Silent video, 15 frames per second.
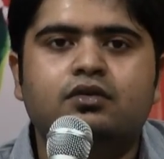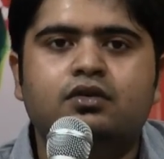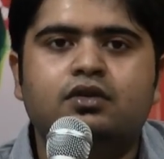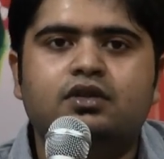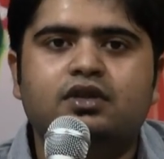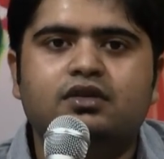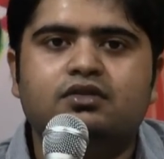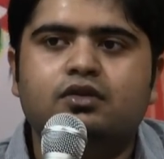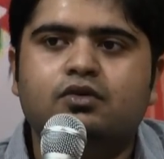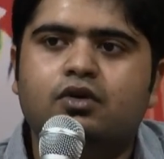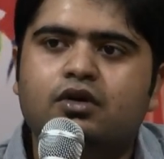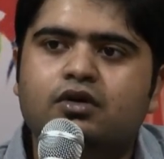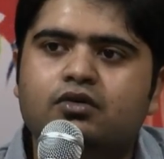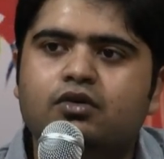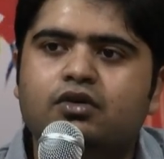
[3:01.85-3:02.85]
ஒருத்தர் வந்து
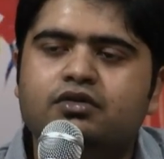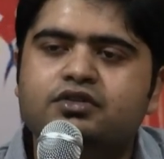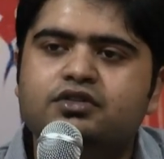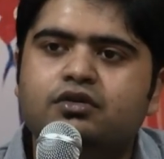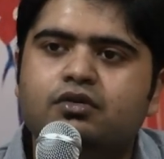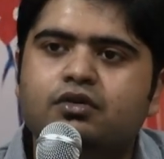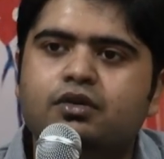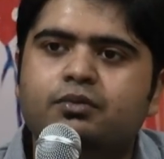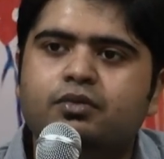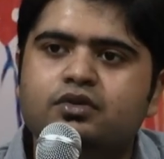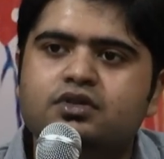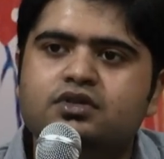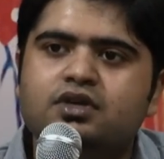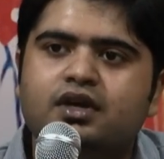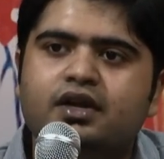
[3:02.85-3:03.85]
ஒன்று ஒரு விஷயம் ஒன்று
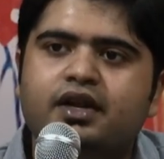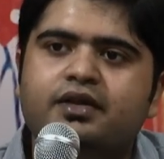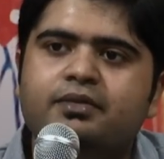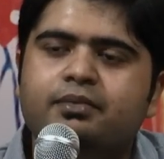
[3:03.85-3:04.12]
புதுசாக ட்ரை